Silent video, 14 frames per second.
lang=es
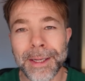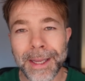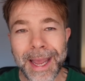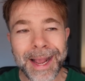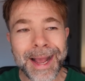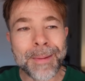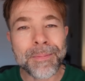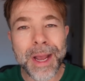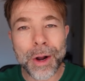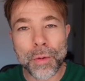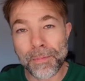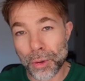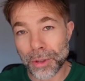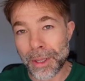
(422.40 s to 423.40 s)
que cambia
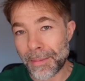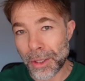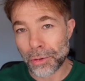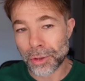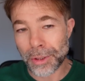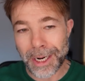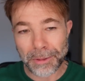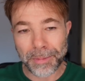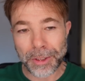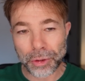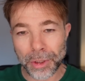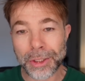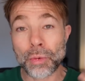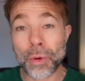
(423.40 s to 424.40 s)
comportamientos de las
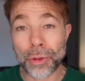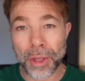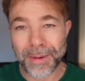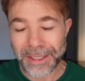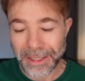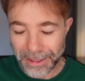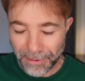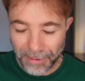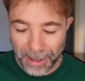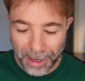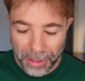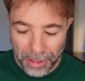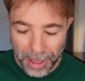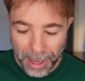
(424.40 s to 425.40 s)
personas cuando llevas esa
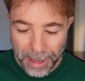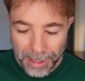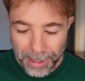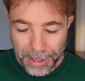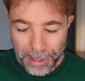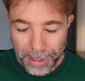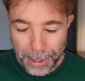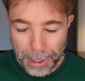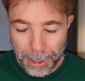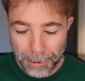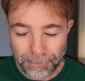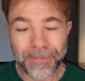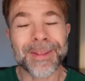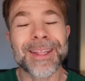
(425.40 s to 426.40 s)
fragancia.
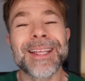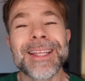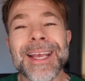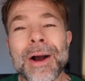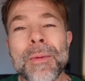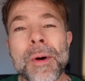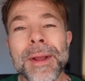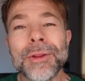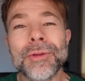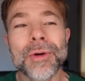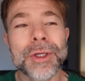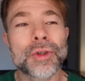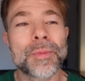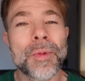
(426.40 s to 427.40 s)
Eh, llega un
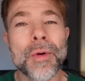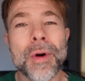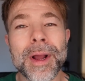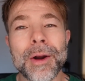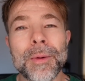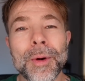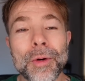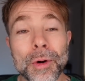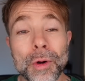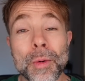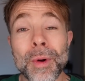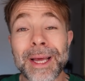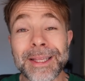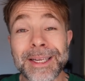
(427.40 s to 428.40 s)
momento que supongo que a lo mejor,
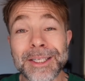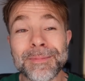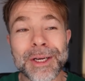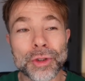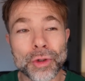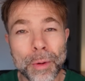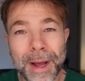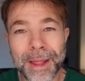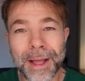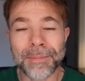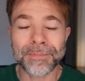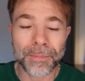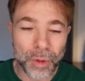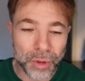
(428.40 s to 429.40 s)
como la tienes más
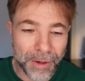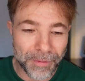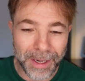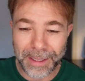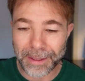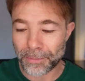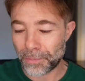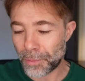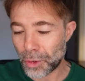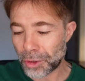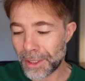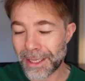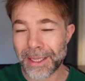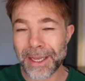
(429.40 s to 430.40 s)
sobada, pues al final
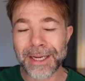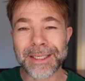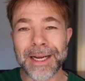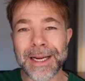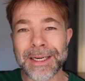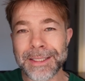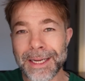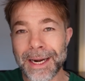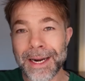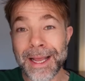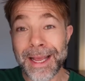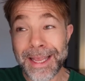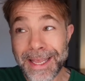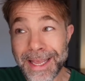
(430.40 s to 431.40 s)
pues ya te llegas a cansar.
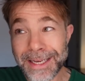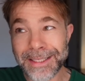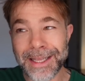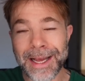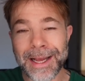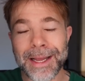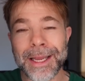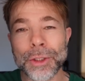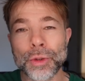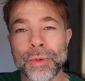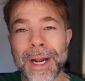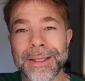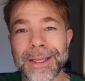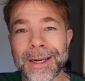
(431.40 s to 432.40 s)
Y esta es
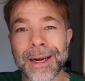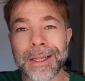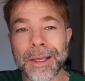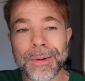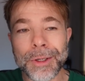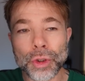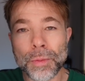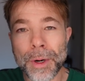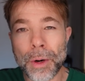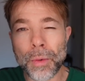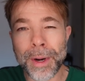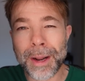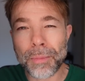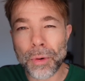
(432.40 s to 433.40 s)
una alternativa súper
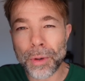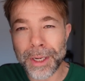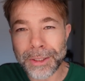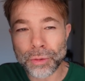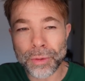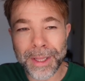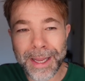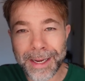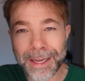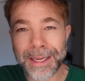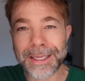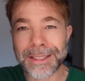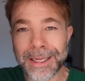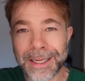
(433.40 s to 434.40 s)
buena porque es una de
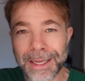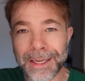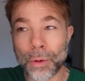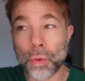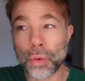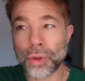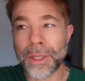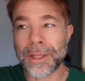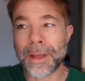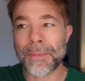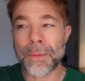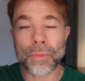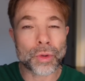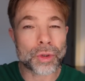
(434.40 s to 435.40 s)
aquellas que gusta
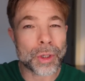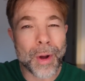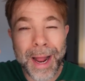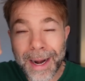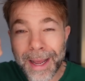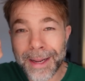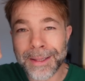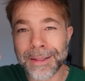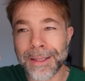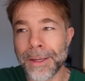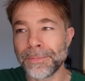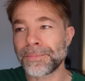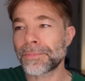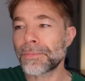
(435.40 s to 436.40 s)
también mucho a la
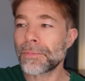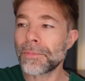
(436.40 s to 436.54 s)
gente,